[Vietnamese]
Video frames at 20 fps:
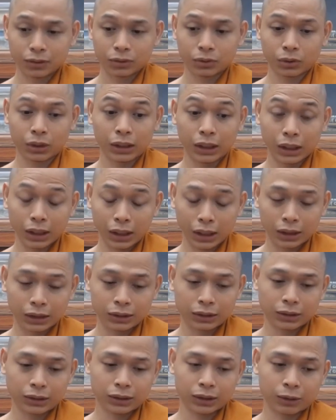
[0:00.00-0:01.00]
tuy
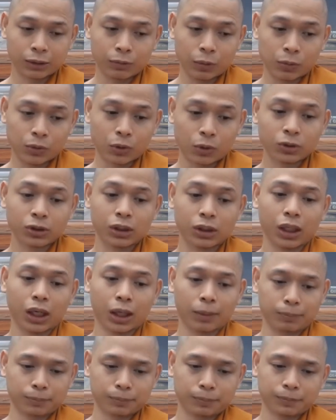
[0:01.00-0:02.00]
nhiên trong một số trường
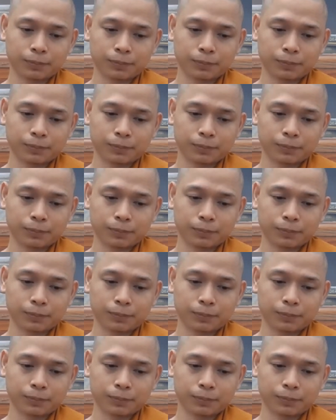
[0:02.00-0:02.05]
hợp